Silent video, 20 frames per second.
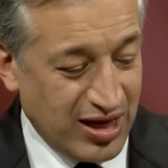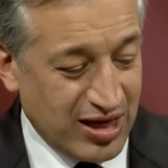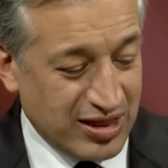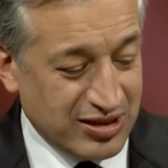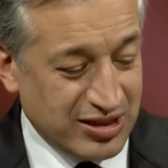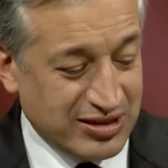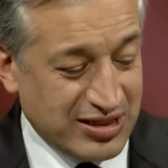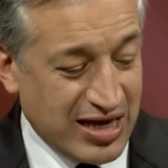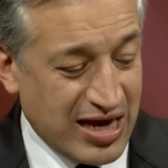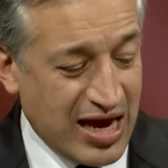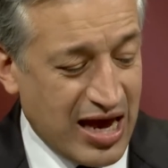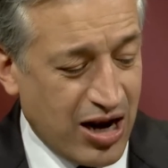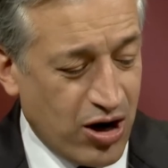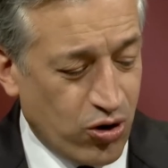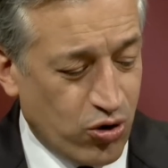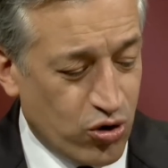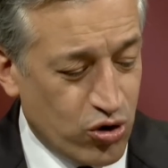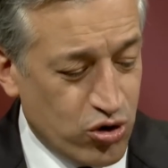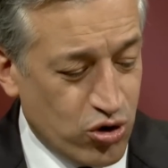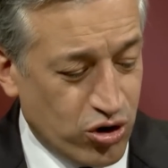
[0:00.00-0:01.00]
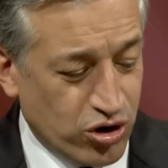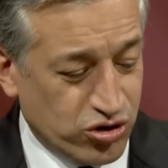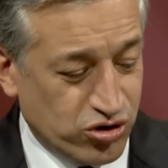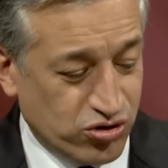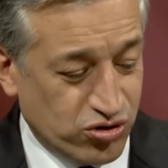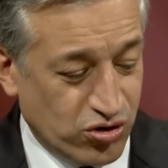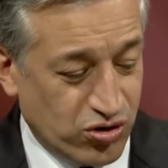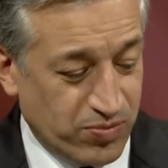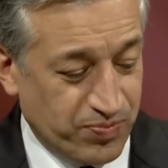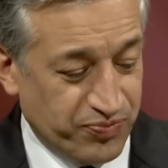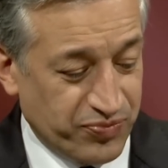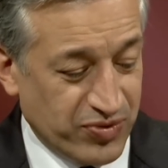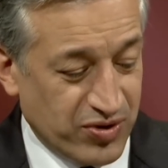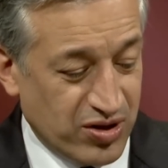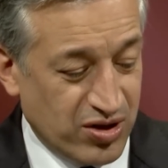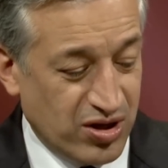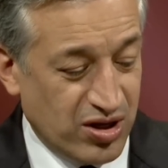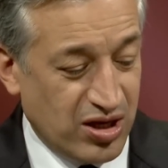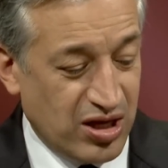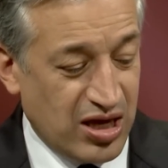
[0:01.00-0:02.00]
Dice, el orgulloso,
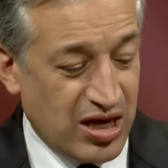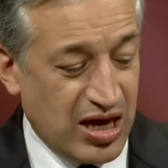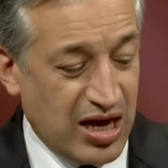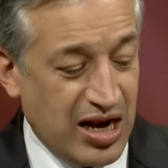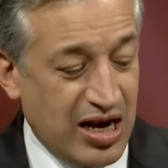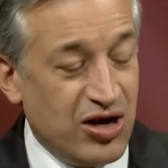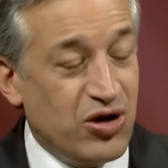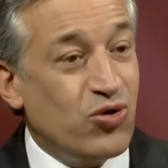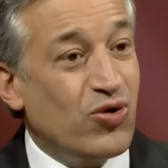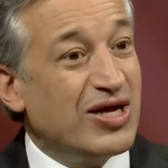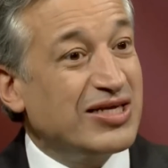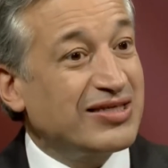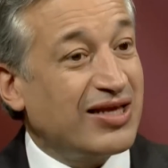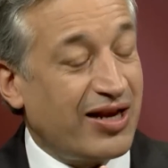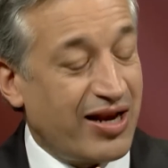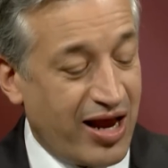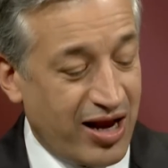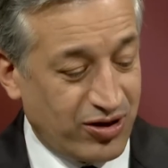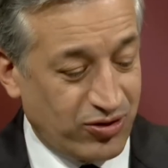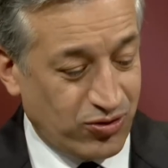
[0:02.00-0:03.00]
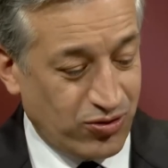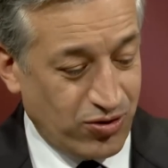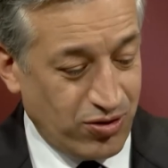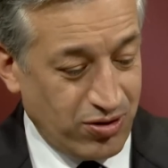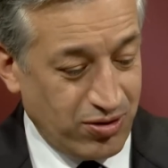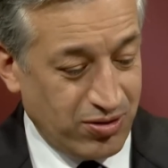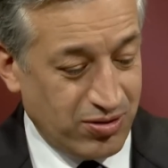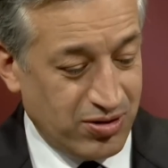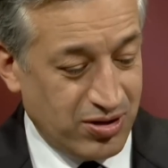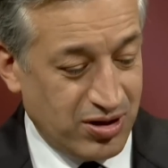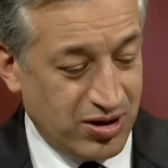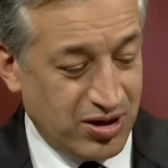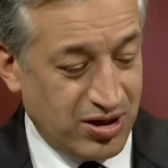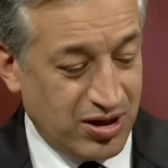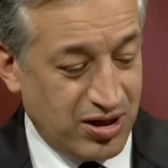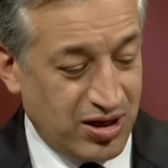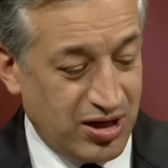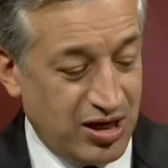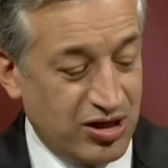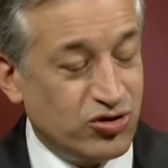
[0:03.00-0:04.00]
él no es recto
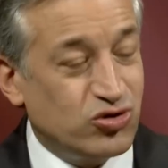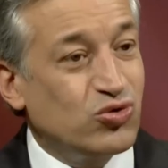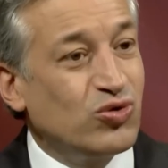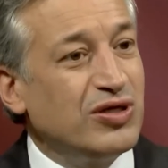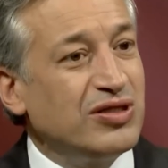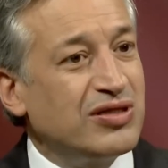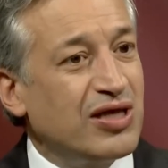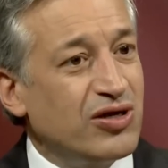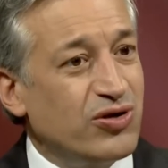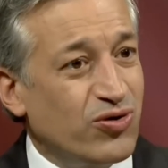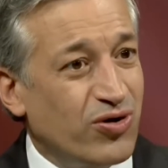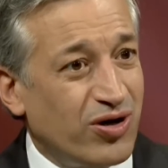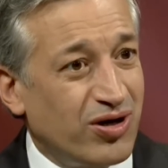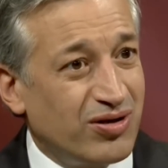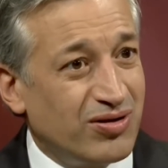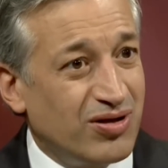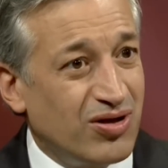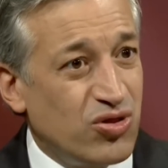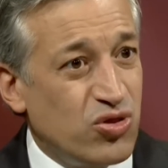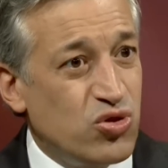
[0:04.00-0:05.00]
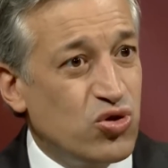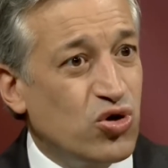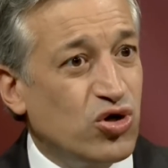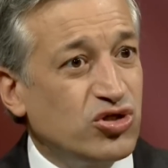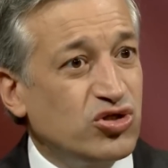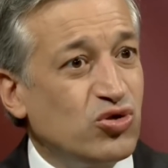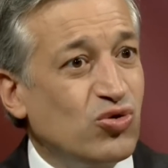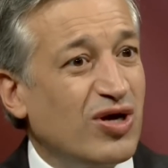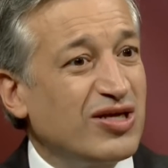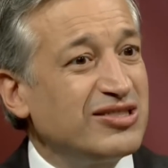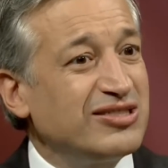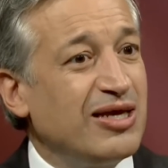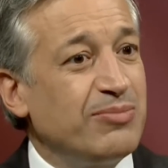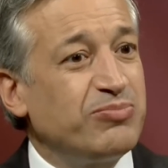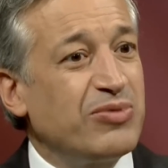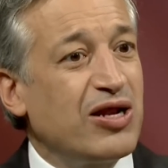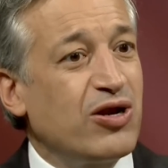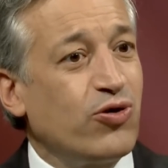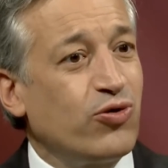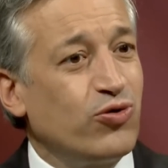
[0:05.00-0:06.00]
en su interior. Dios no hace
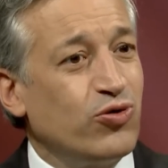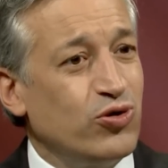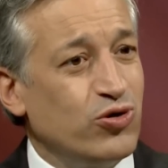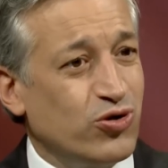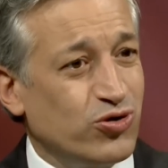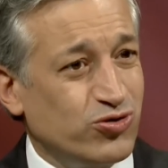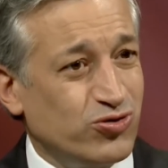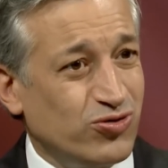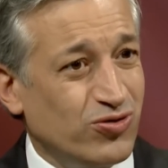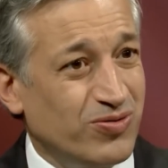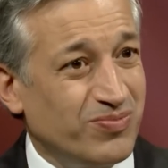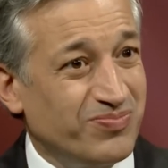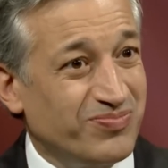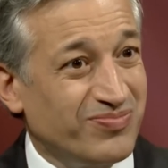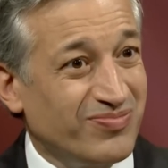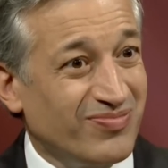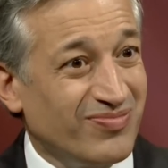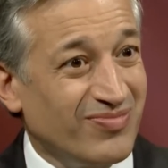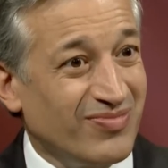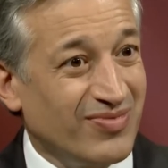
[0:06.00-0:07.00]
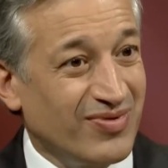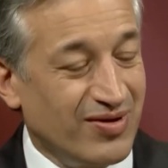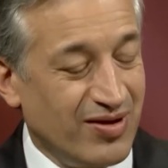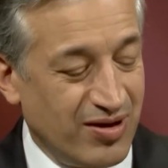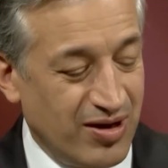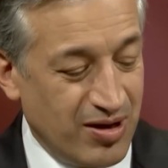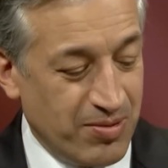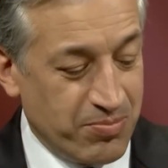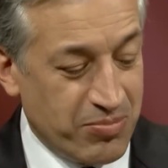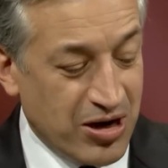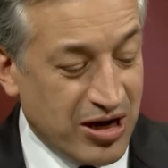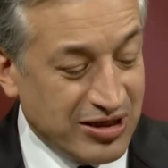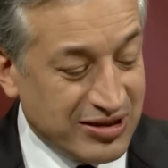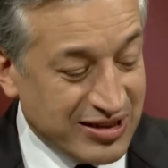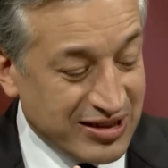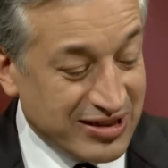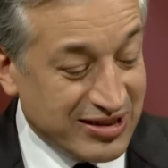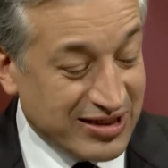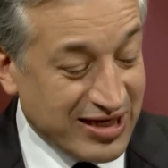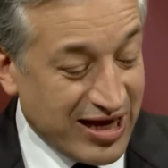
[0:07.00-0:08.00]
el orgulloso. Pero el
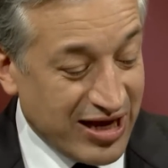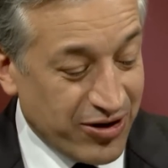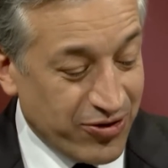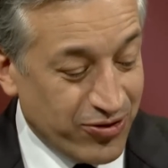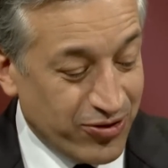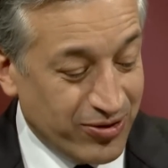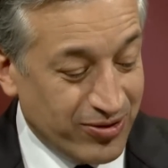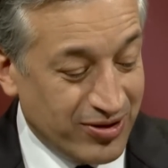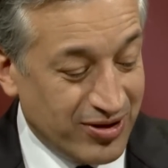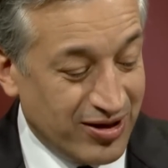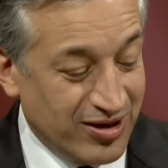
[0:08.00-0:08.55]
sincero,